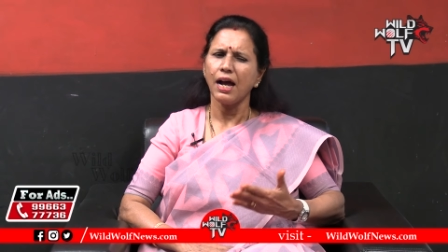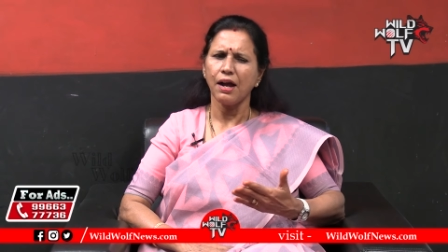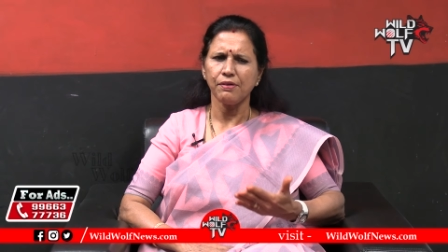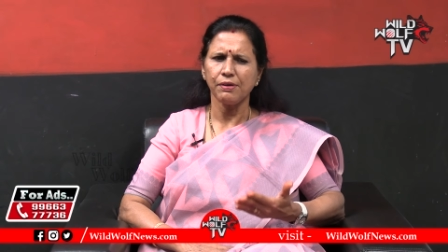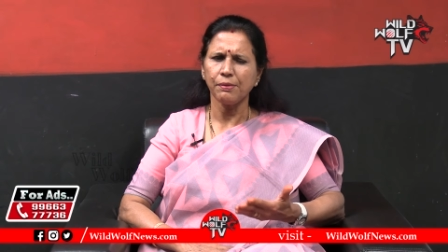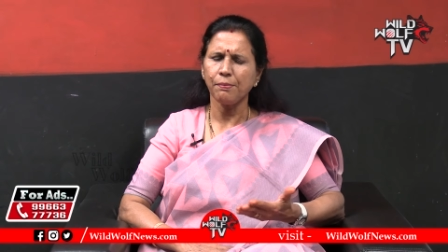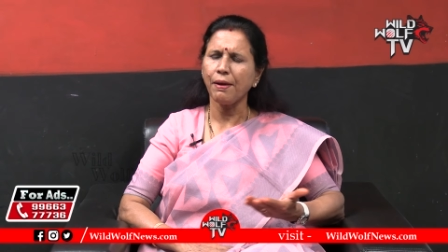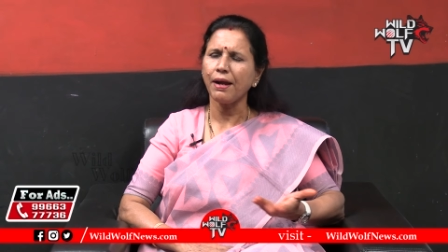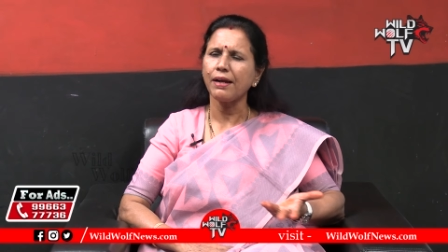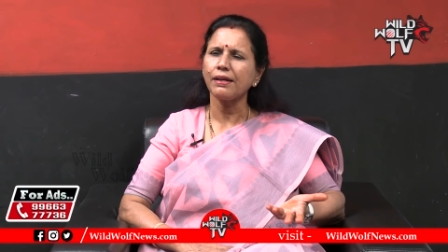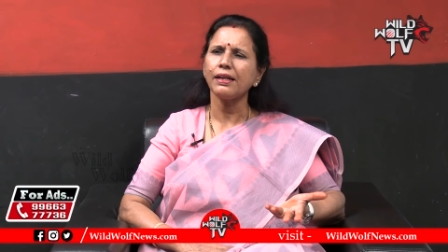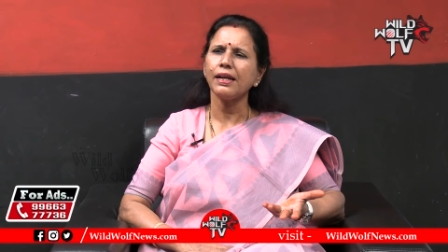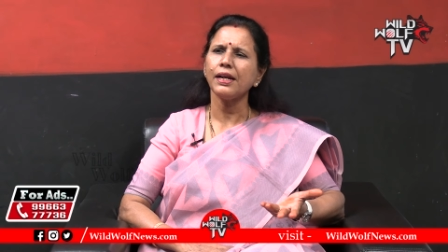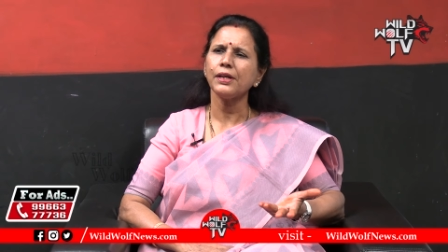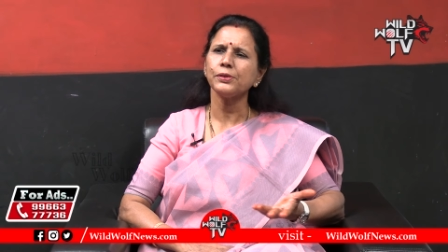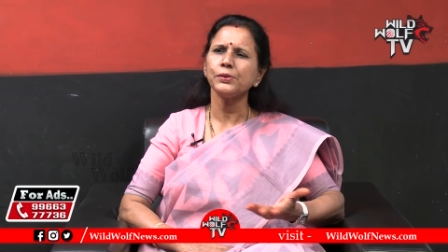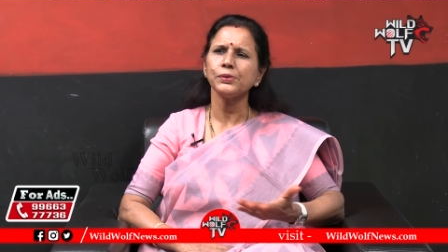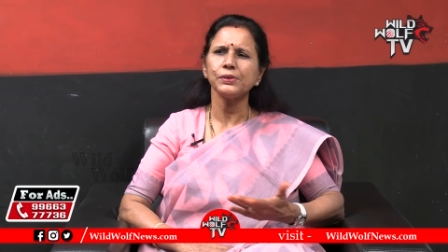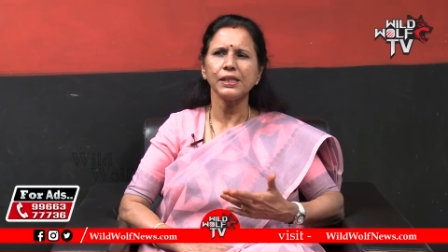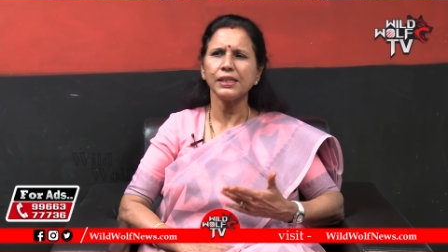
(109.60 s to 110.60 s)
ఆవిడ
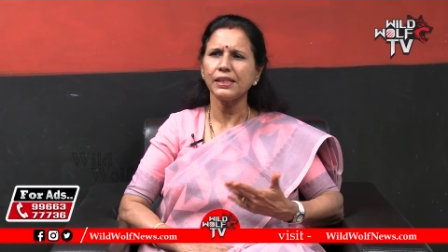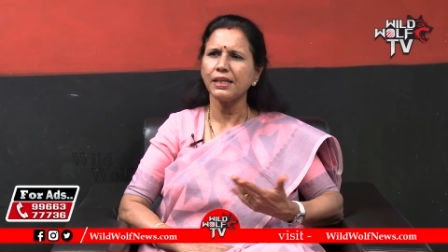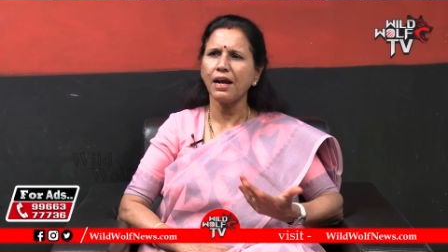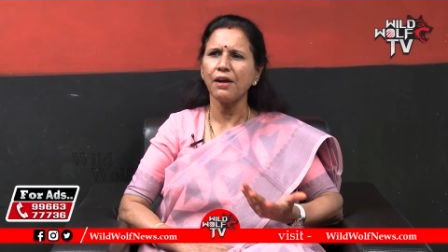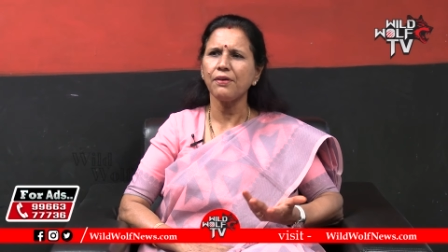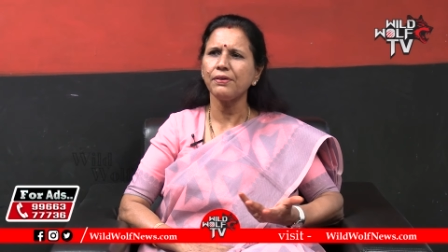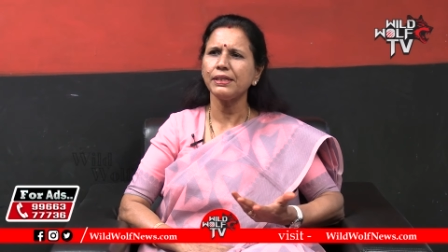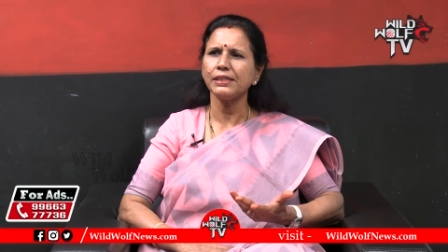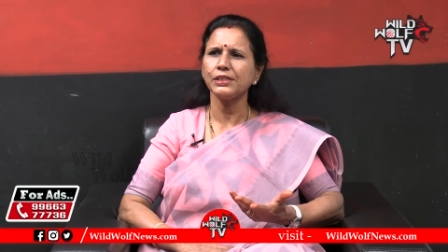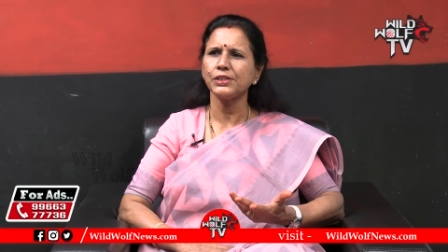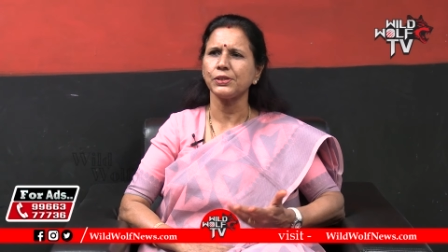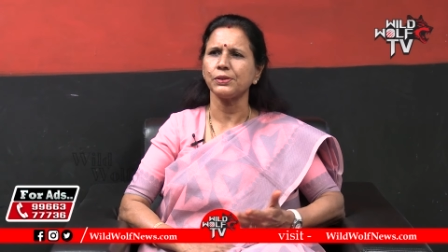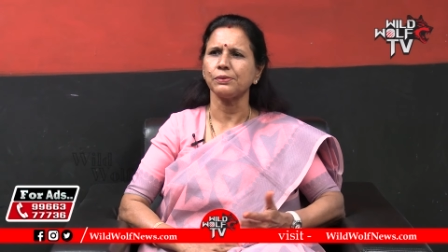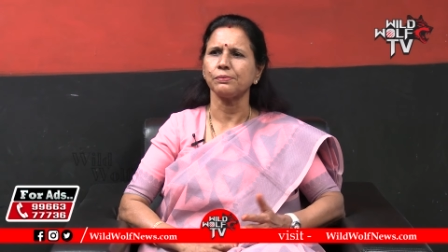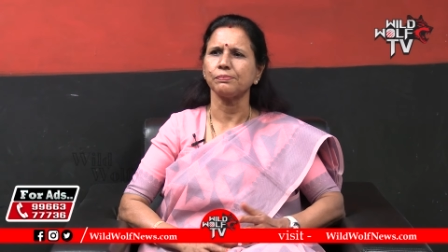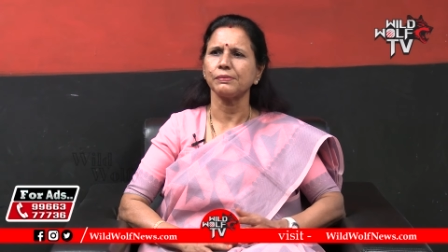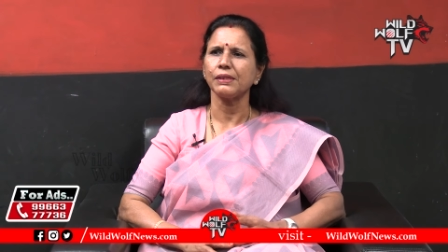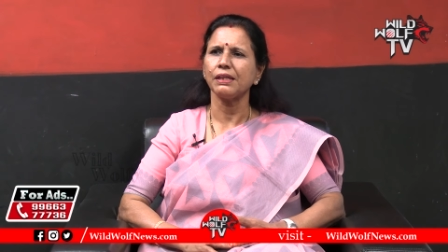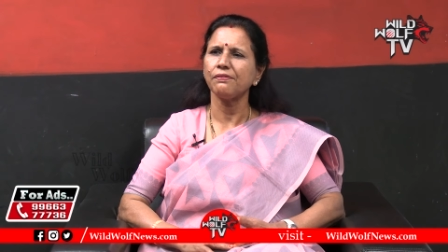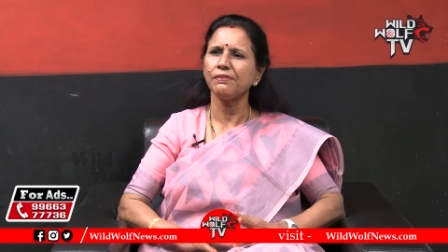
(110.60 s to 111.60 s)
మాట్లాడుతుంది అది ఆవిడ ఇష్టం
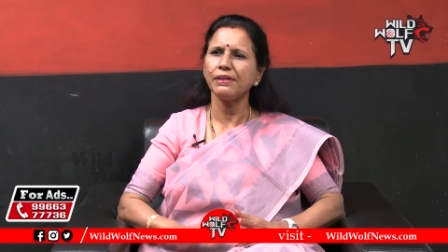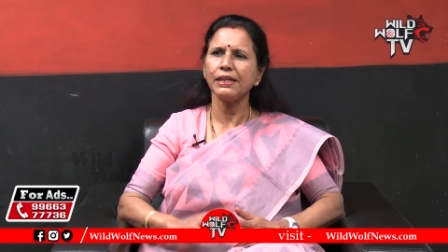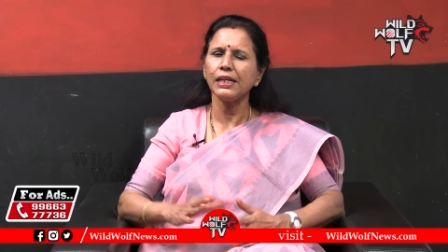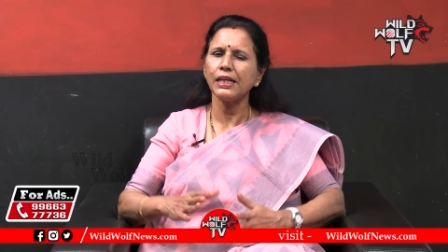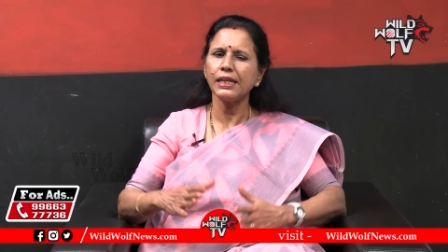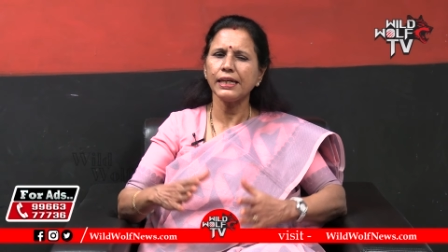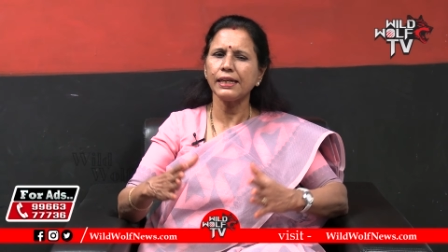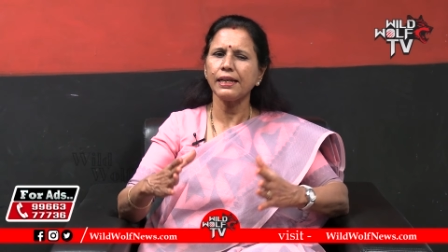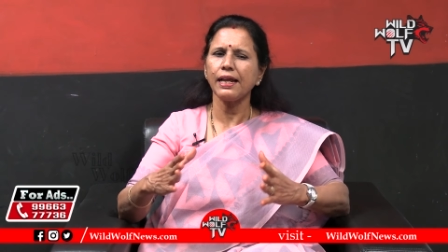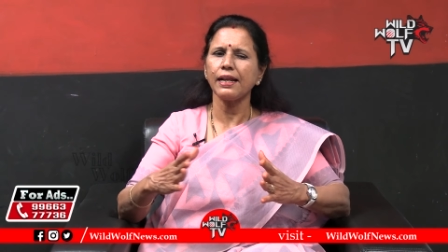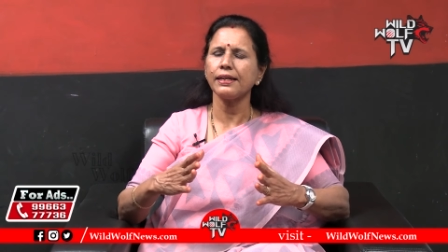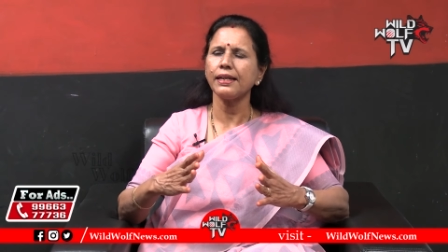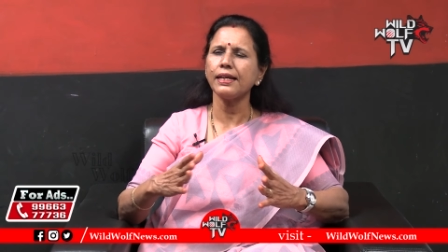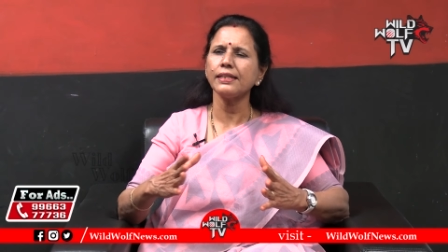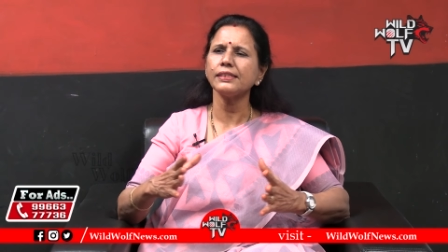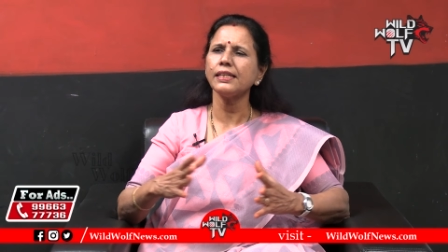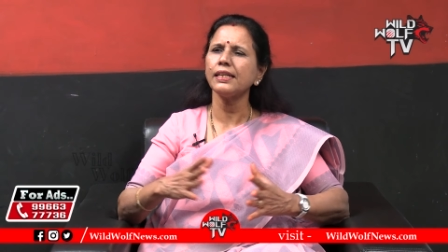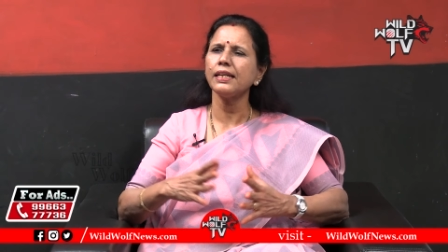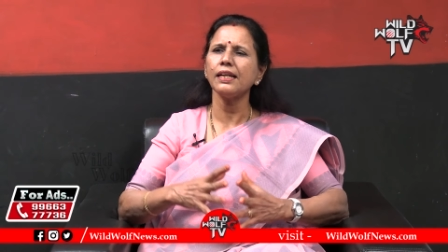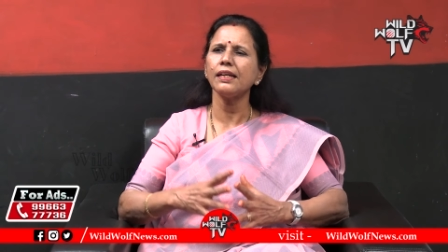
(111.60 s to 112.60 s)
వీళ్ళు ఇక్కడ అన్నా
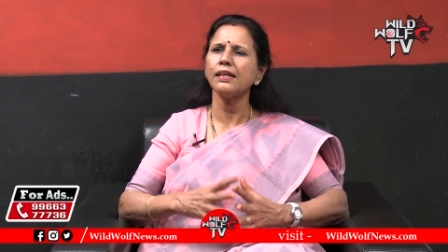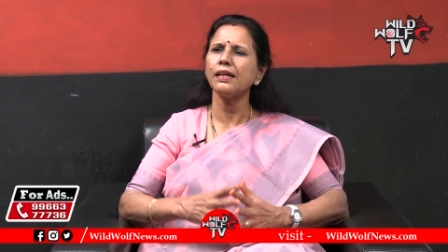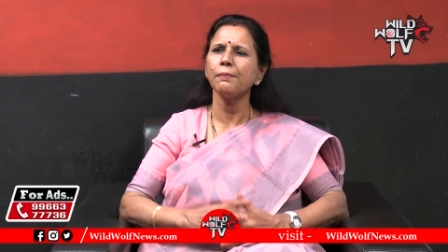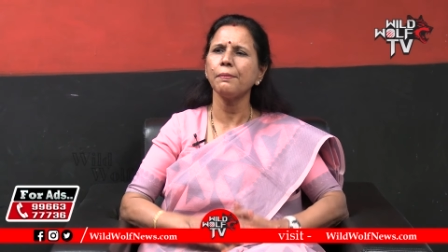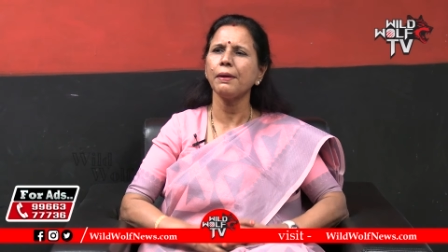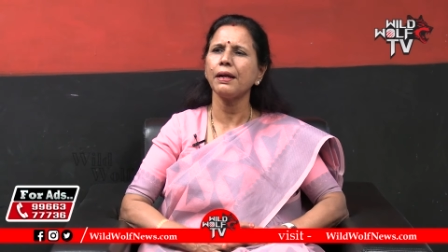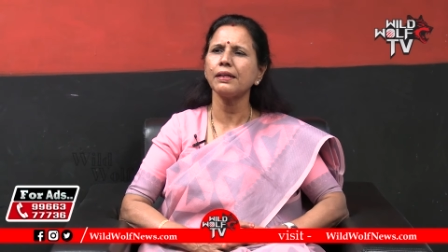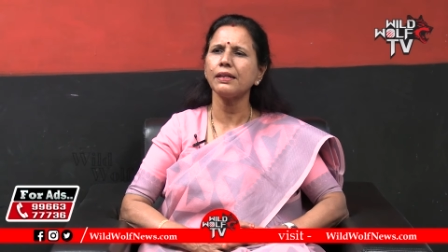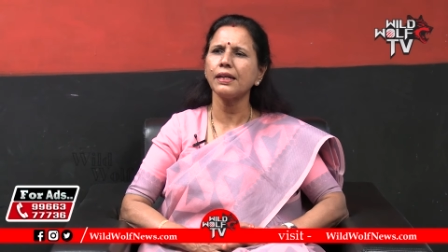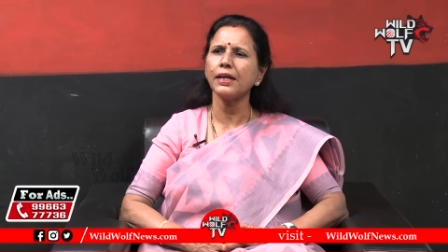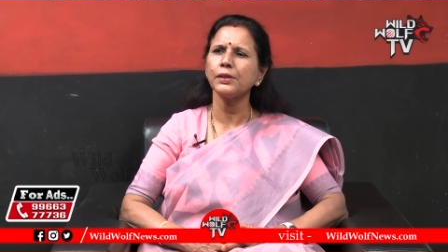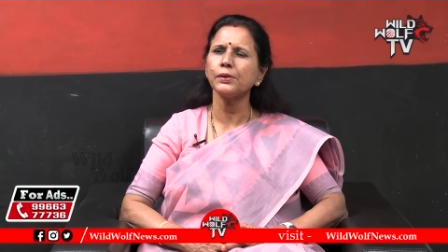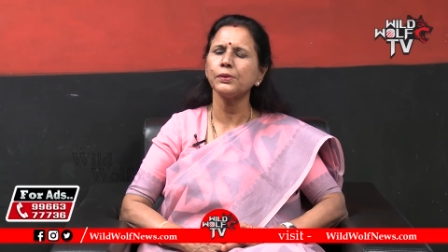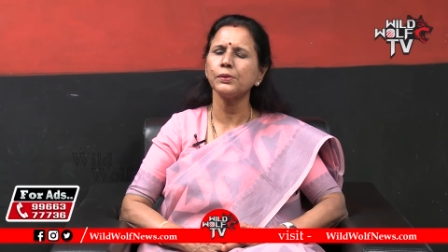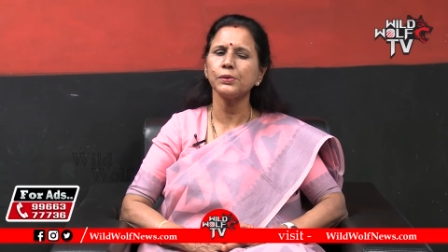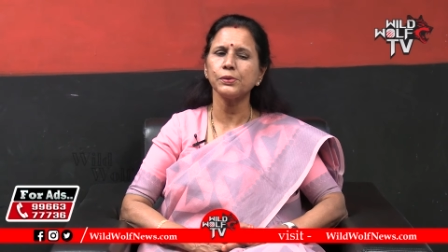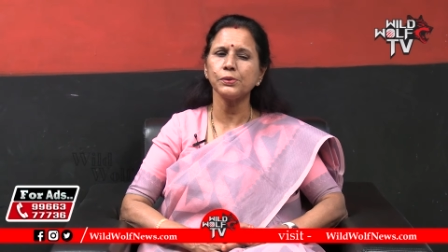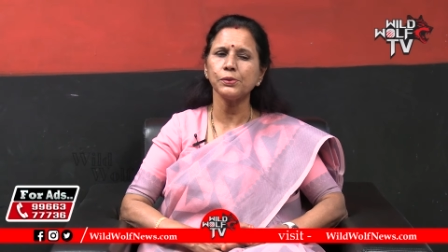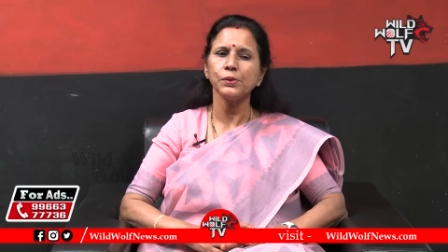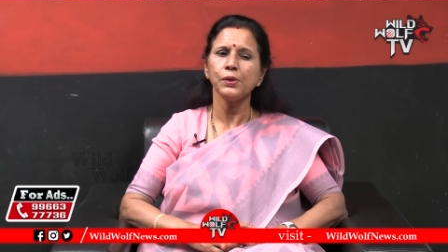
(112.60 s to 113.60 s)
చెల్లెలుగా
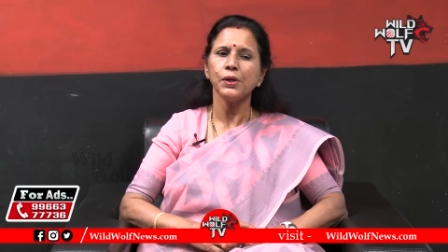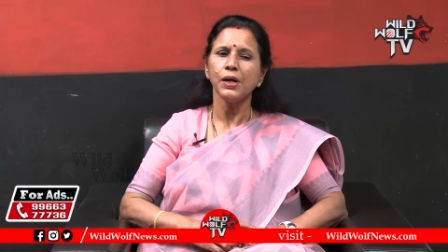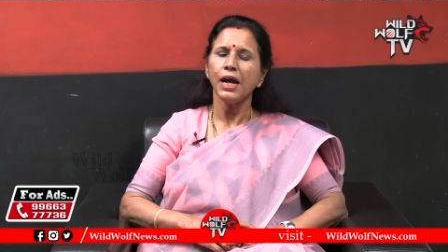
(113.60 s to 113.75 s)
మాట్లాడకూడదు